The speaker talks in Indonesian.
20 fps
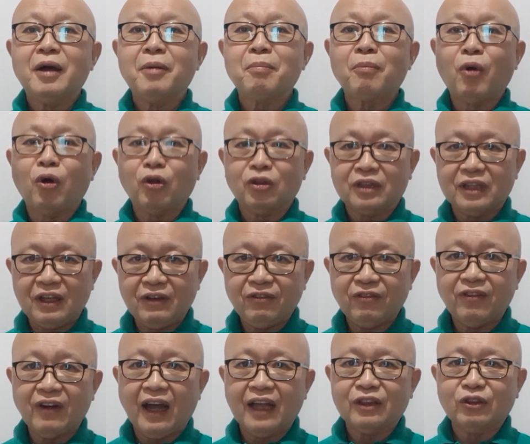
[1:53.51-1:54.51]

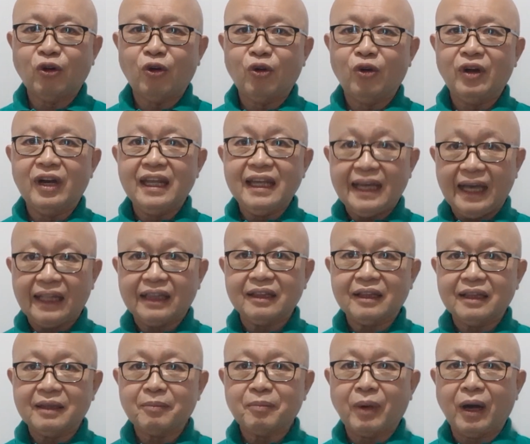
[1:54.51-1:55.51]
motif atau niat
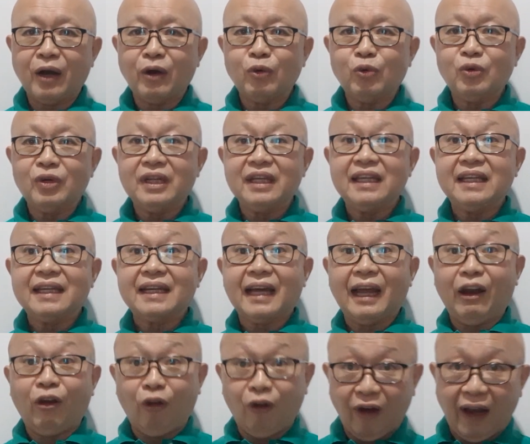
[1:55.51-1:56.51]
perlu
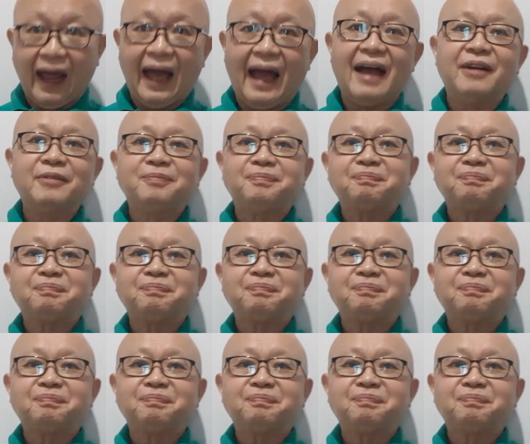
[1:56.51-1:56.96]
dikelola